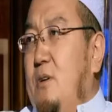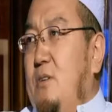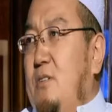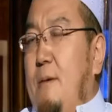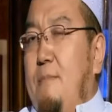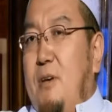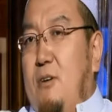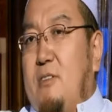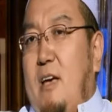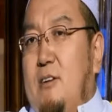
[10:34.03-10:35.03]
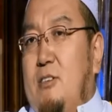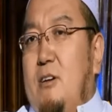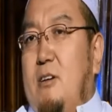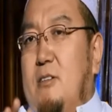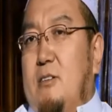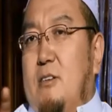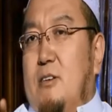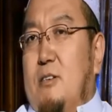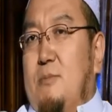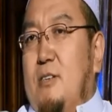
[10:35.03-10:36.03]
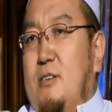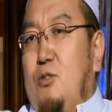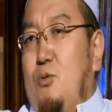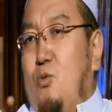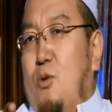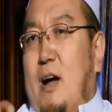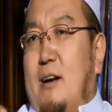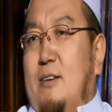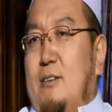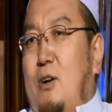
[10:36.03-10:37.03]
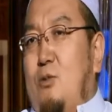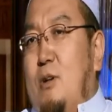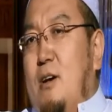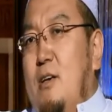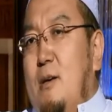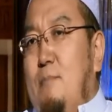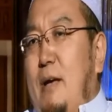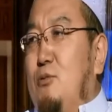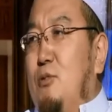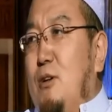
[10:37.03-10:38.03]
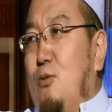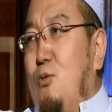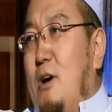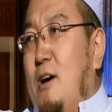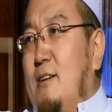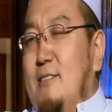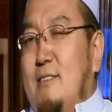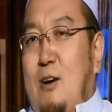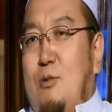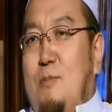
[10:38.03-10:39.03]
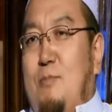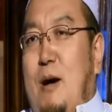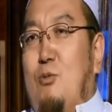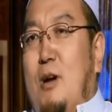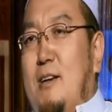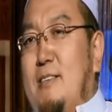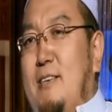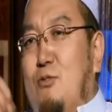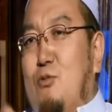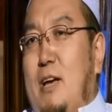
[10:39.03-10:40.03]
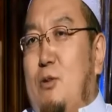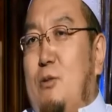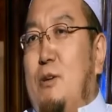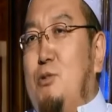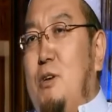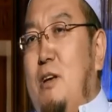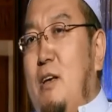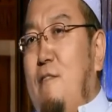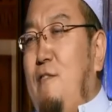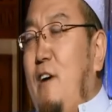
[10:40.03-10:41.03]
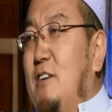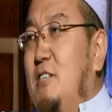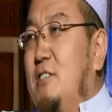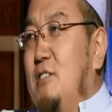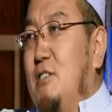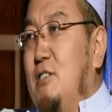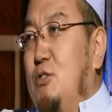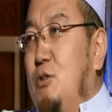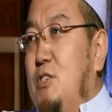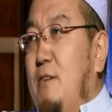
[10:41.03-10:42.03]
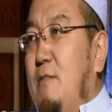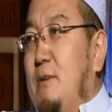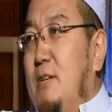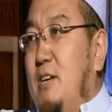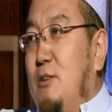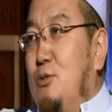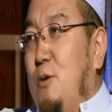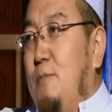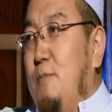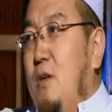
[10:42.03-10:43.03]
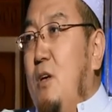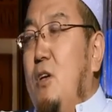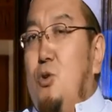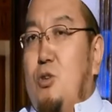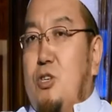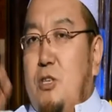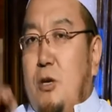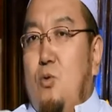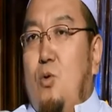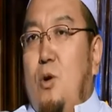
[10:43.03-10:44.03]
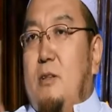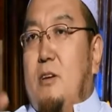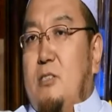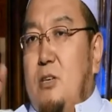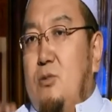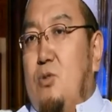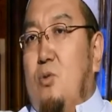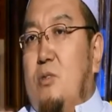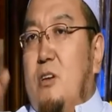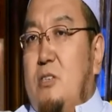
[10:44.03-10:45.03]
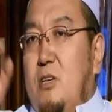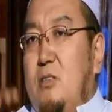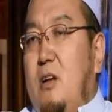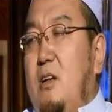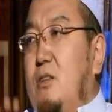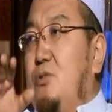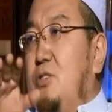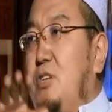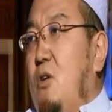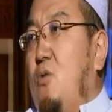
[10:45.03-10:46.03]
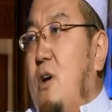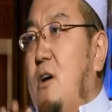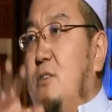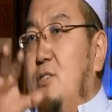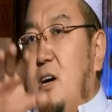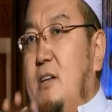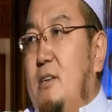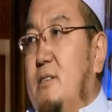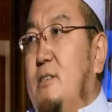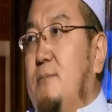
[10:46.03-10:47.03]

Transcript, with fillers: 也不要带任何的这个什么呢？用古拉呢，然后呢，伴随着古拉呢，然后呢，把古拉呢念出来以后呢，去发泄自己的私欲，千万不能这样做。就是正规的、正统的、正能量的去讲古拉呢，讲哈的意思？